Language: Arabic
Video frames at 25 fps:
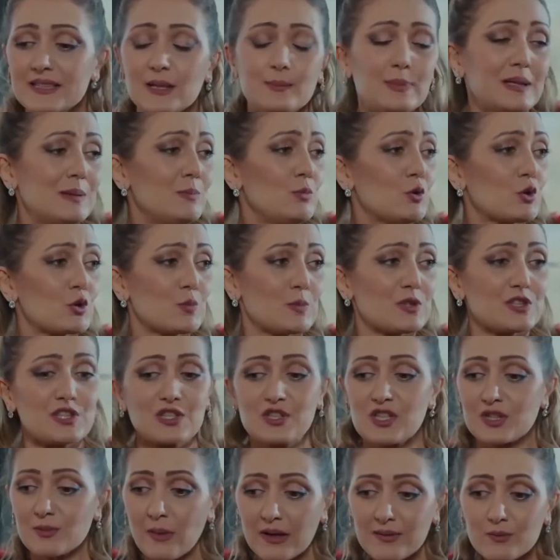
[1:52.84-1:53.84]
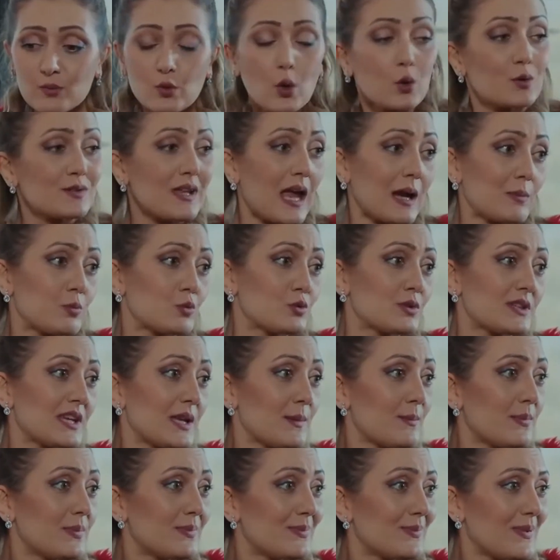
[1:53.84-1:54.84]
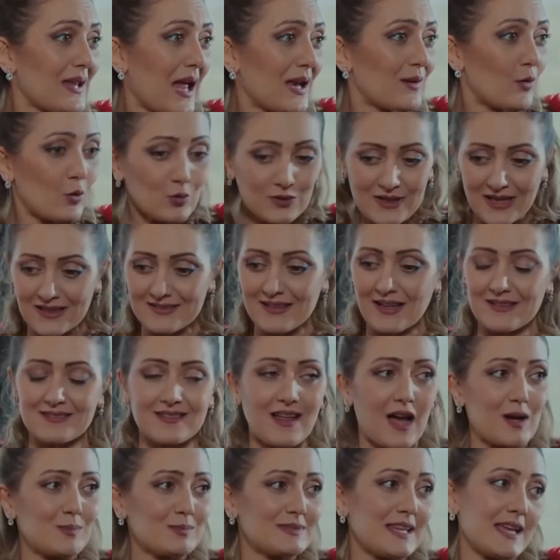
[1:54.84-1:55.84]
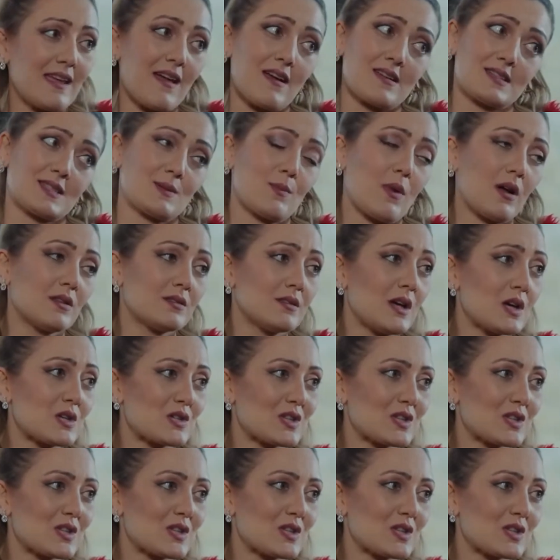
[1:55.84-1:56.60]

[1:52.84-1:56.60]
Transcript: بالتحديد شو هي احسن طريقة يا عمري بدي بس تفضلي شوي معقول